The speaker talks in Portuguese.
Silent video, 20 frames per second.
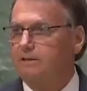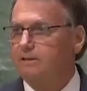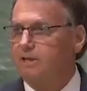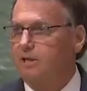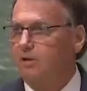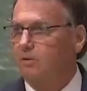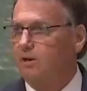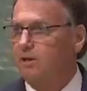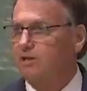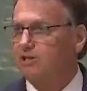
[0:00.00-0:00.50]

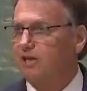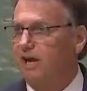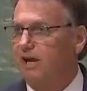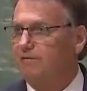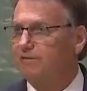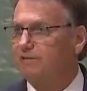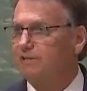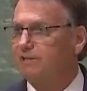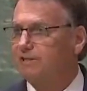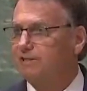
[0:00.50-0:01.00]
Senhores
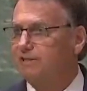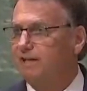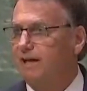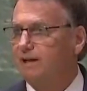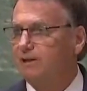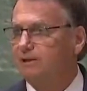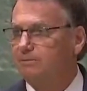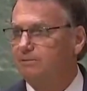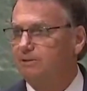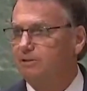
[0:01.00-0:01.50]
chefes de
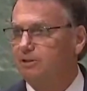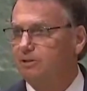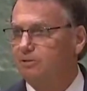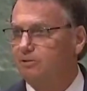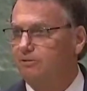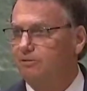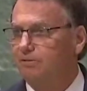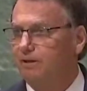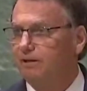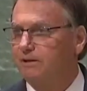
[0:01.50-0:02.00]
Estado e de
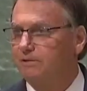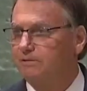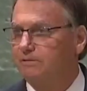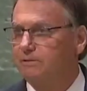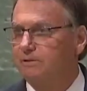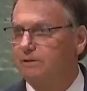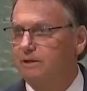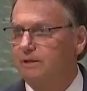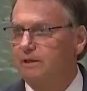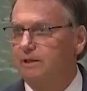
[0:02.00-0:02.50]

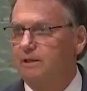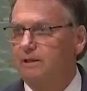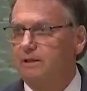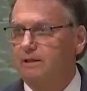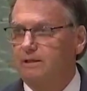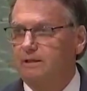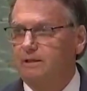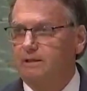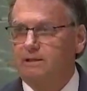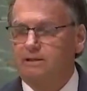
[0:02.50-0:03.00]
governo
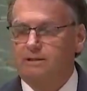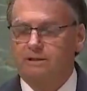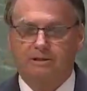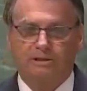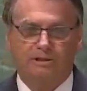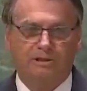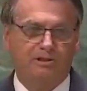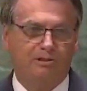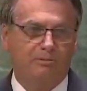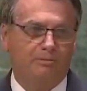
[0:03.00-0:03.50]

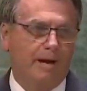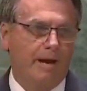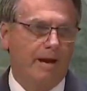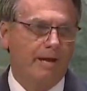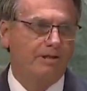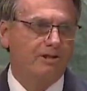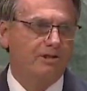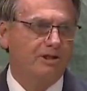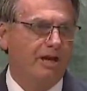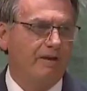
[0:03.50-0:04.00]
e
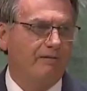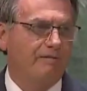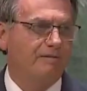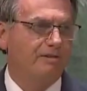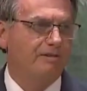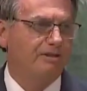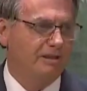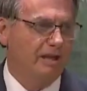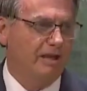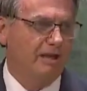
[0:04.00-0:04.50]
demais
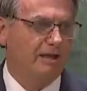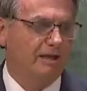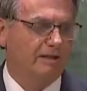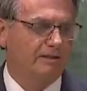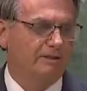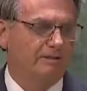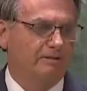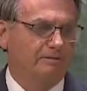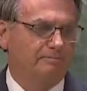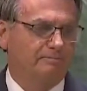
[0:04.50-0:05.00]
chefes de
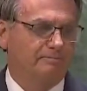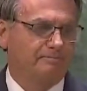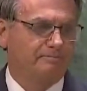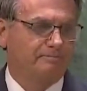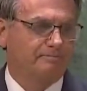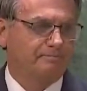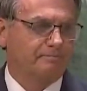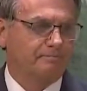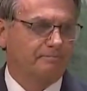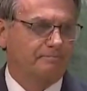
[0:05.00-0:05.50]
delegação.
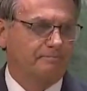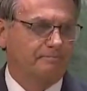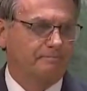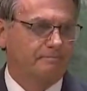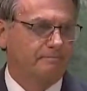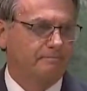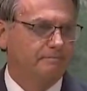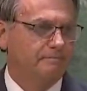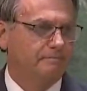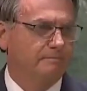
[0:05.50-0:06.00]

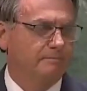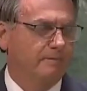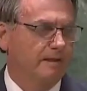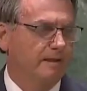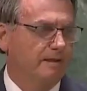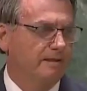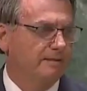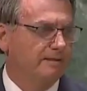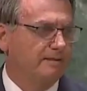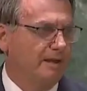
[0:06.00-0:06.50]

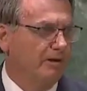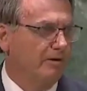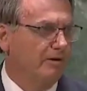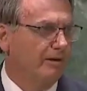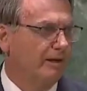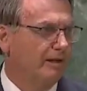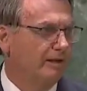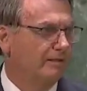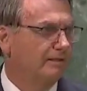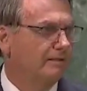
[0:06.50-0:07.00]

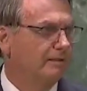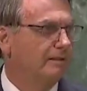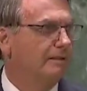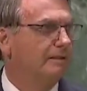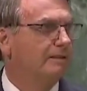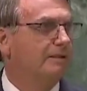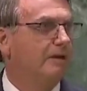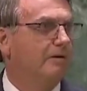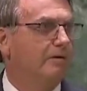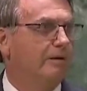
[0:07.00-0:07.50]
Senhoras
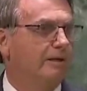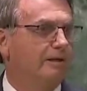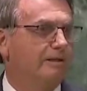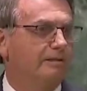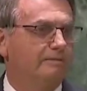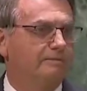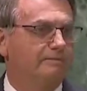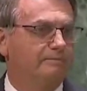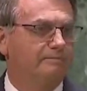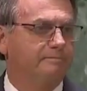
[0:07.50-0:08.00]
e
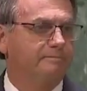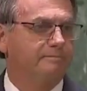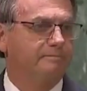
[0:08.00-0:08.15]
senhores,